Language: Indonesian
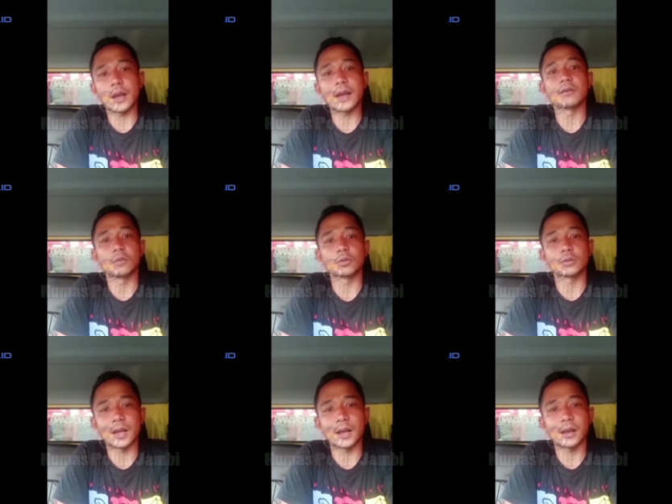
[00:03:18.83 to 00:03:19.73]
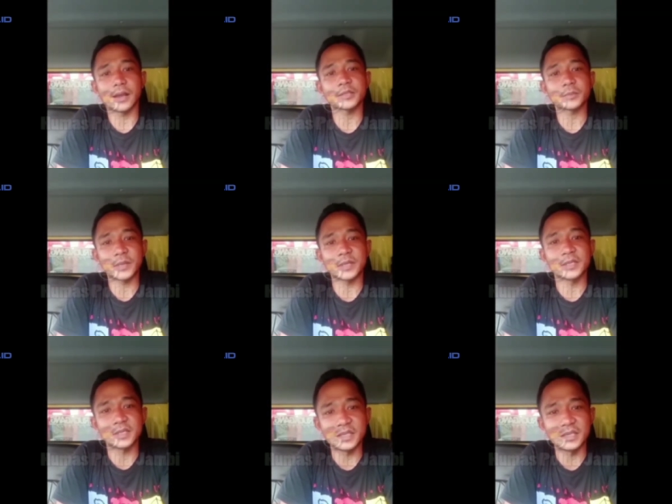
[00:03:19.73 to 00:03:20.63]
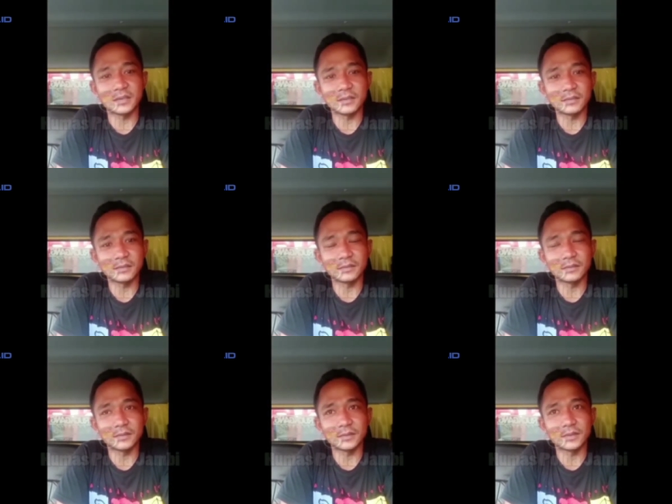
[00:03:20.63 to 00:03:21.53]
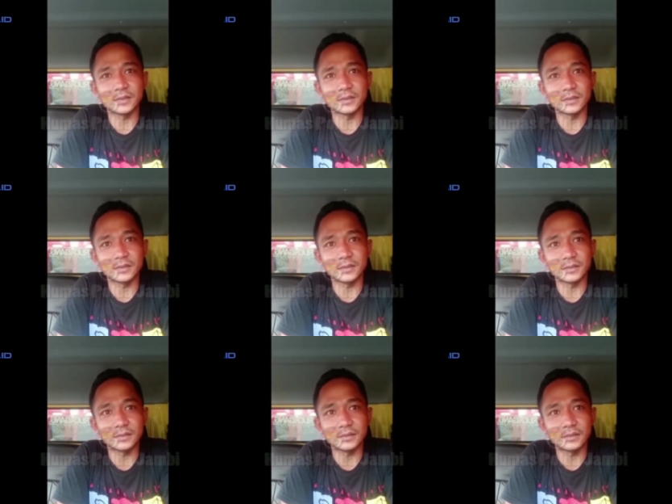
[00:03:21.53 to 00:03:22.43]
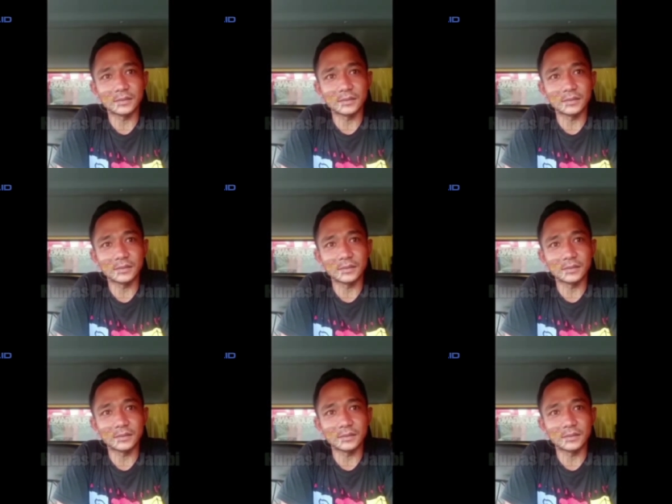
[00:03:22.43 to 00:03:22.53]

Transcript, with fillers: khusus untuk anggota ekspedisi